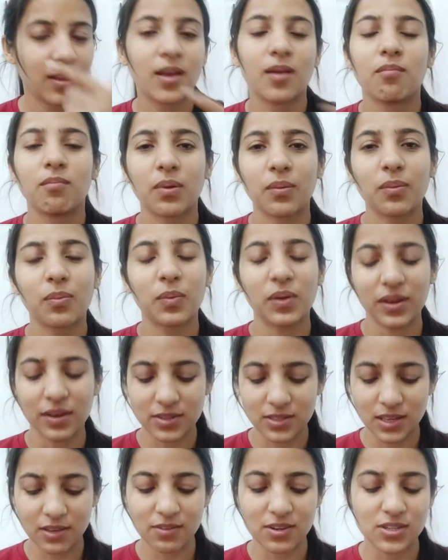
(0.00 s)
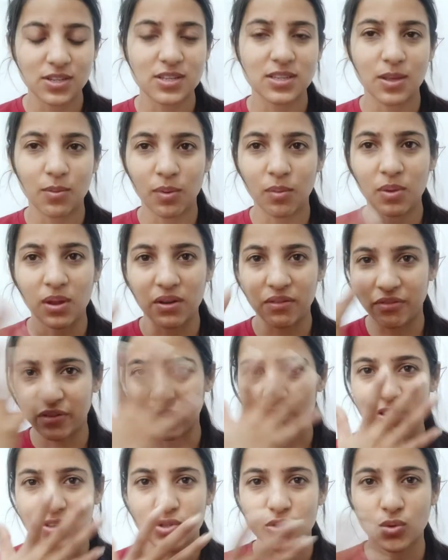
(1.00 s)
मे बी पीरियड्स की वजह से भी मेरा
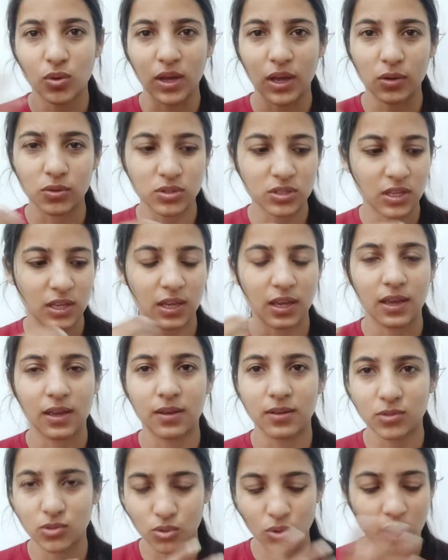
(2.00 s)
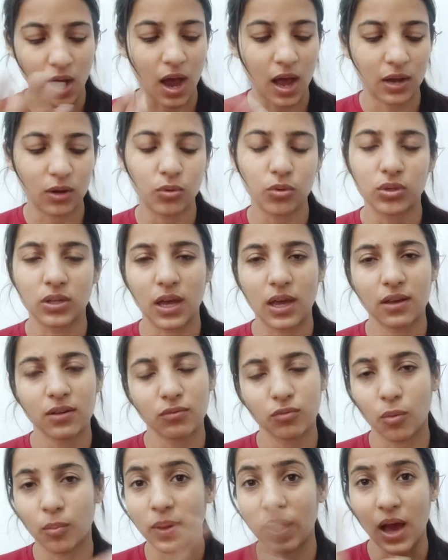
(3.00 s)
फेस जो है उसके जो हाल होता है
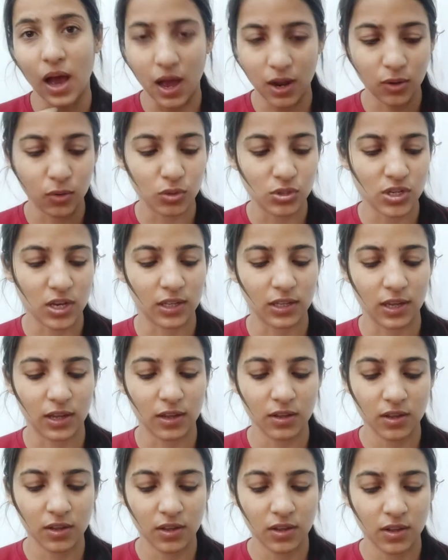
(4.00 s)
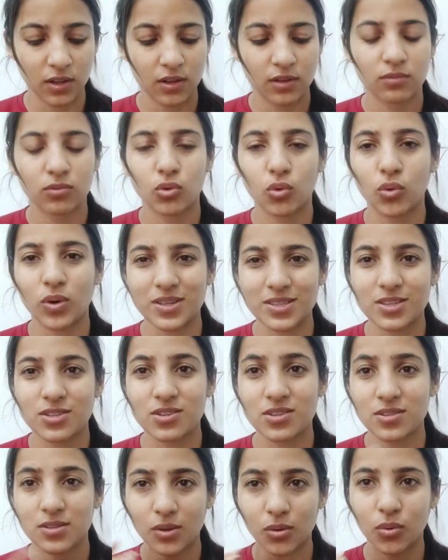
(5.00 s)
वो बेहाल हो जाता है तो ऐसी
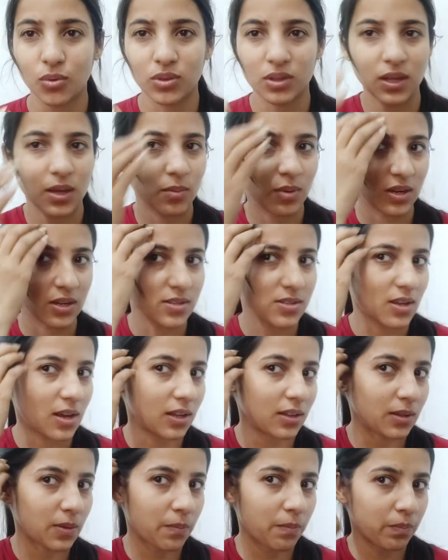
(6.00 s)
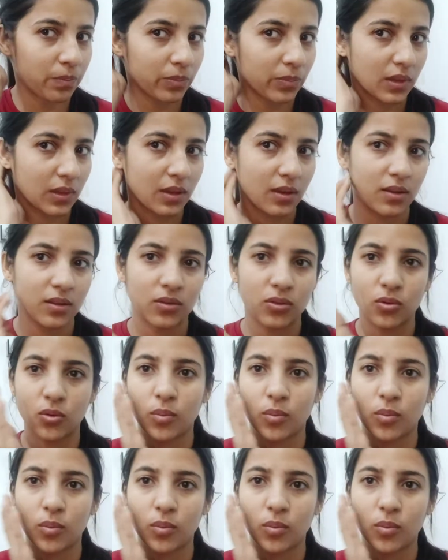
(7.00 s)
चीज़ें होती है मेरे साथ तो